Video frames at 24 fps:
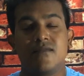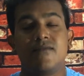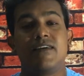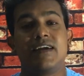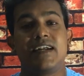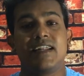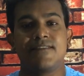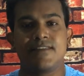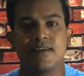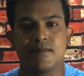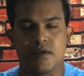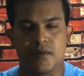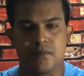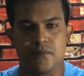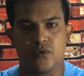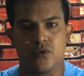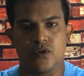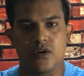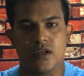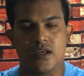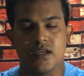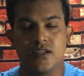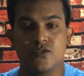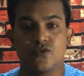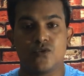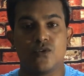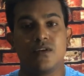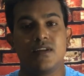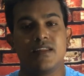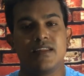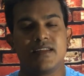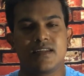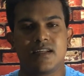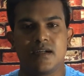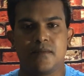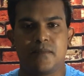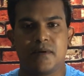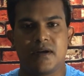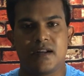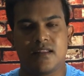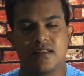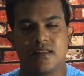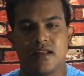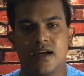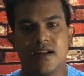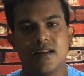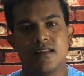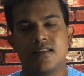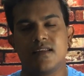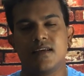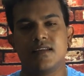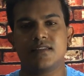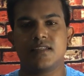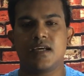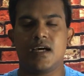வடிவமைப்போட சொல்லியிருக்க படம் தான் இந்த